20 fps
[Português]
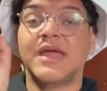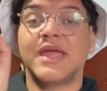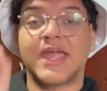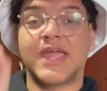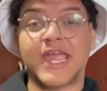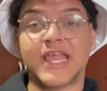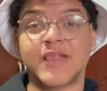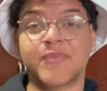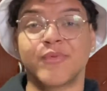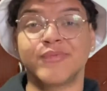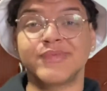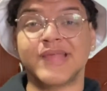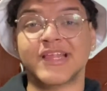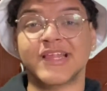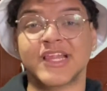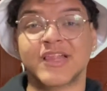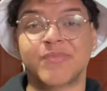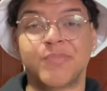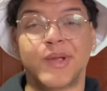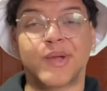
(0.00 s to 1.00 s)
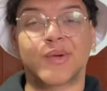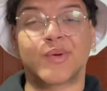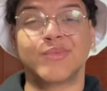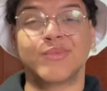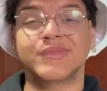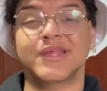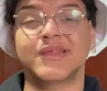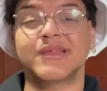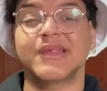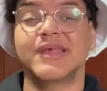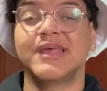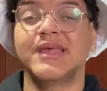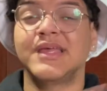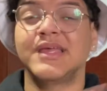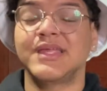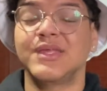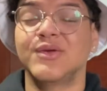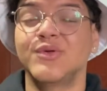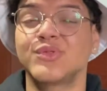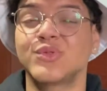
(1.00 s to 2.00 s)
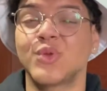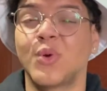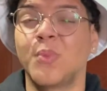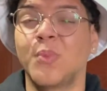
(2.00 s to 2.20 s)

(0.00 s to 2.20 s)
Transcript: responder essas perguntas E eu estou